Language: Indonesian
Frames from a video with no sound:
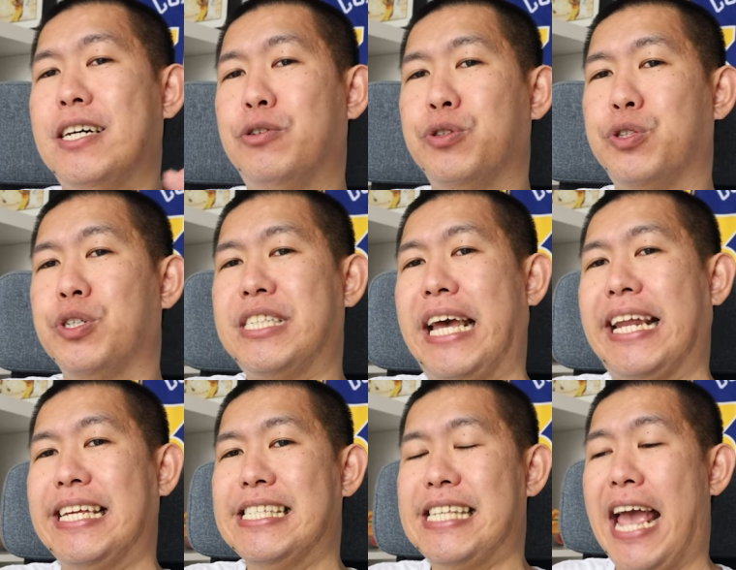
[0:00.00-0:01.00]
untuk
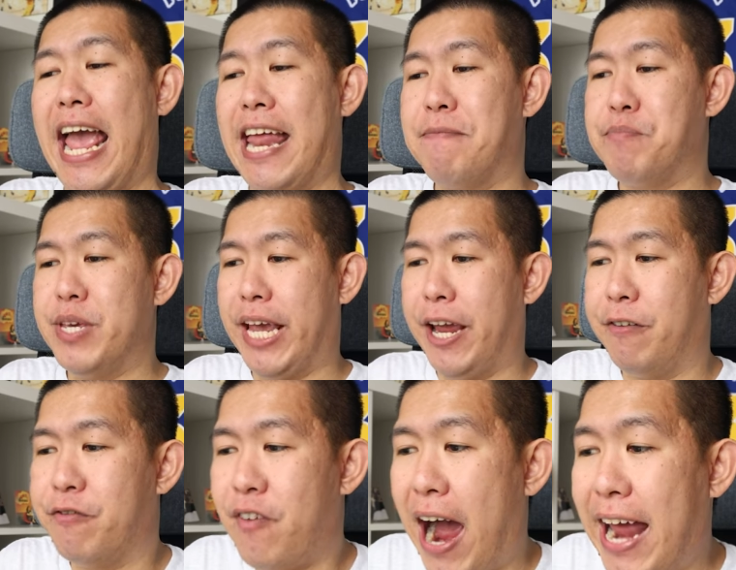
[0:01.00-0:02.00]
series NBA
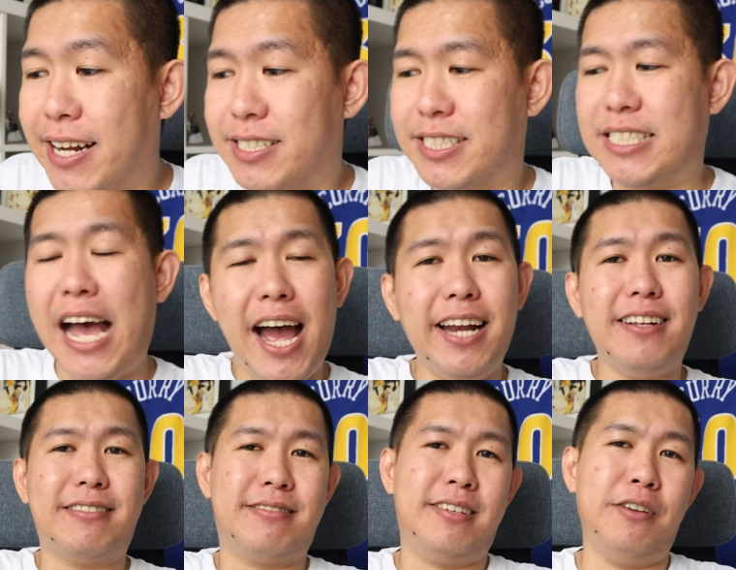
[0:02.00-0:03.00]
Finals
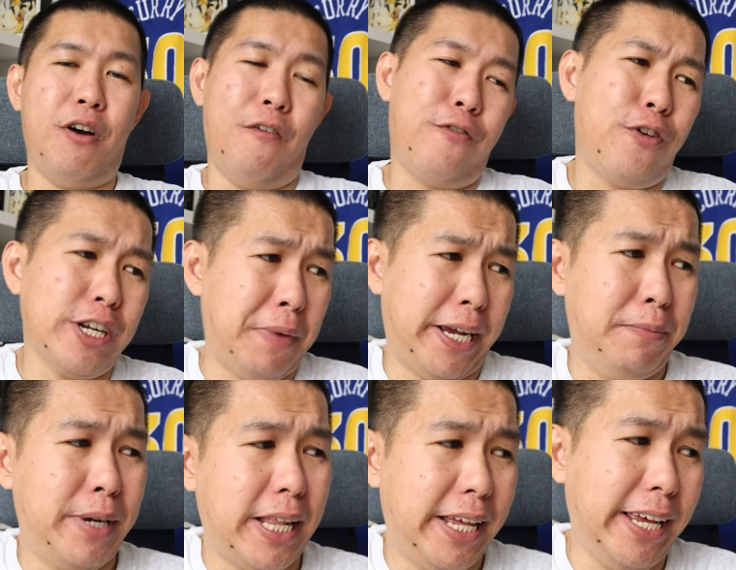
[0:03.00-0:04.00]
dan of course makin
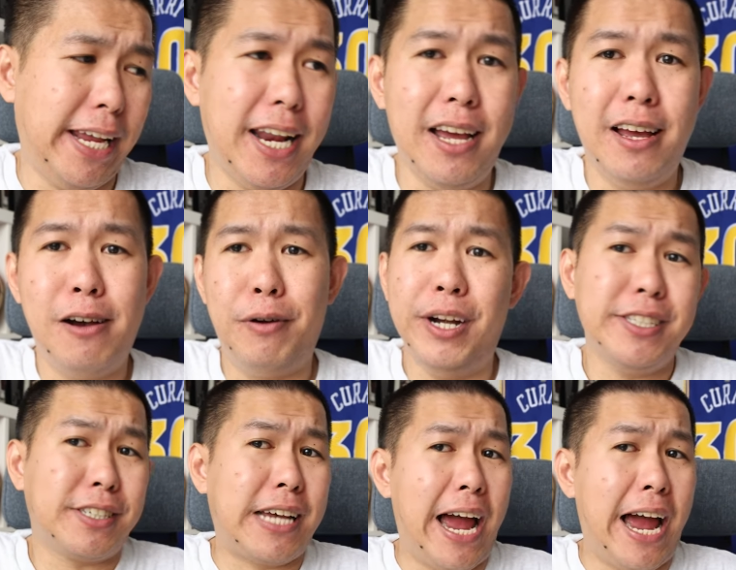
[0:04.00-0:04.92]
berat lagi karena where is